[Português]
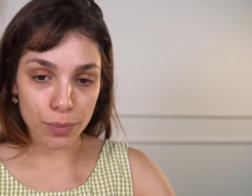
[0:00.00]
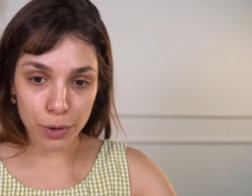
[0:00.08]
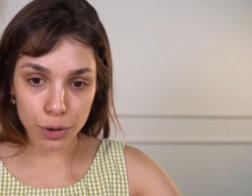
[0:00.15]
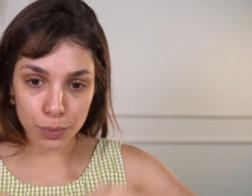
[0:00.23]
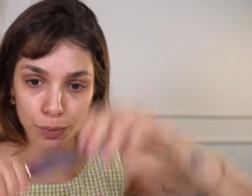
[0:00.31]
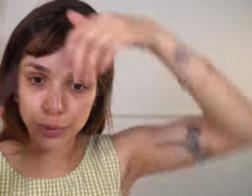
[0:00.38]

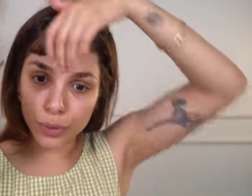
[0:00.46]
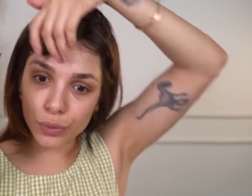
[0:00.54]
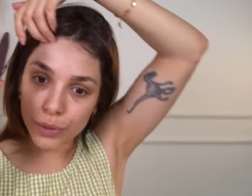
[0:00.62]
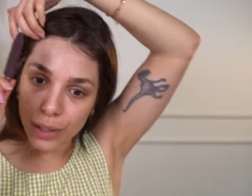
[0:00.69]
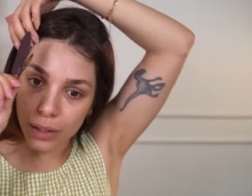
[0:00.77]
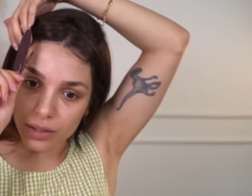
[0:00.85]
pode pôr
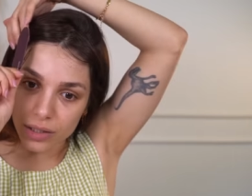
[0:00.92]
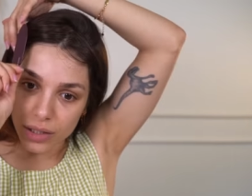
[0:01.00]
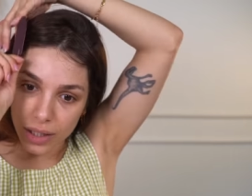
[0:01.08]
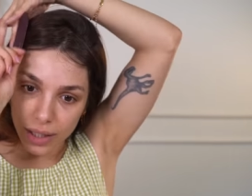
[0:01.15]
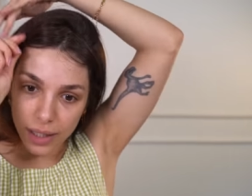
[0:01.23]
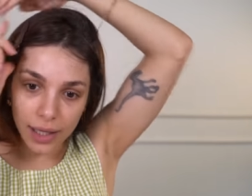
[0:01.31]
um
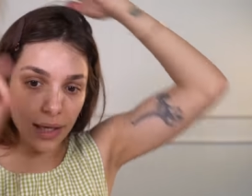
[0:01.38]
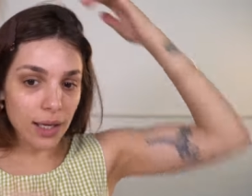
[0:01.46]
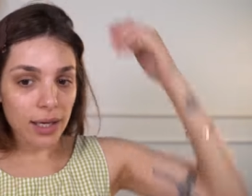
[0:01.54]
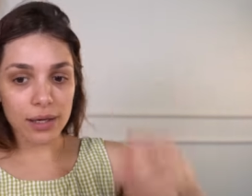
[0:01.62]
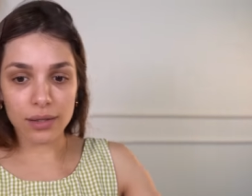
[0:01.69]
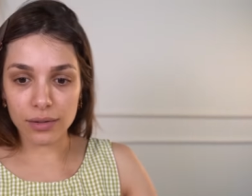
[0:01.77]
negocinho
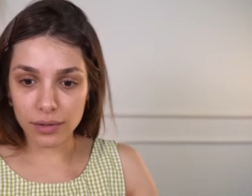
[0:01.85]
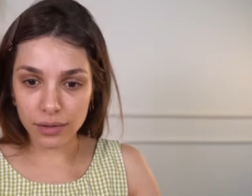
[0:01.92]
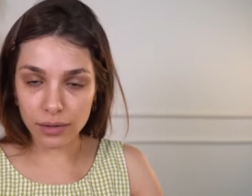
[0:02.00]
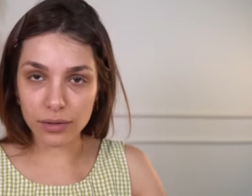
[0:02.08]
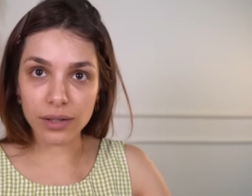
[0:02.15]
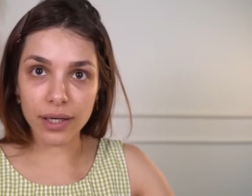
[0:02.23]
aqui,
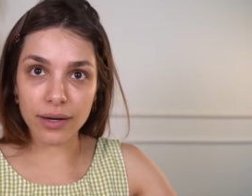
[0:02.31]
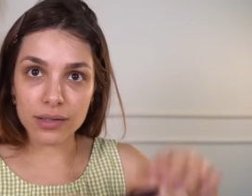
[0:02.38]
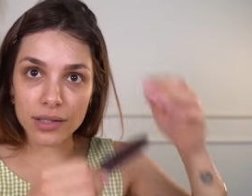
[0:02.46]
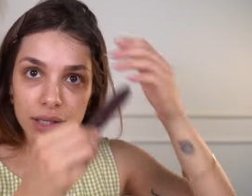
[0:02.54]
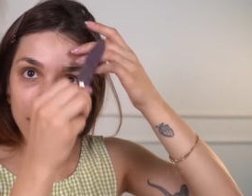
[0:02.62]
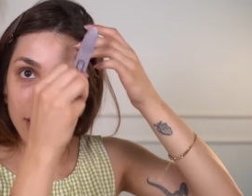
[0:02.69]
outro negocinho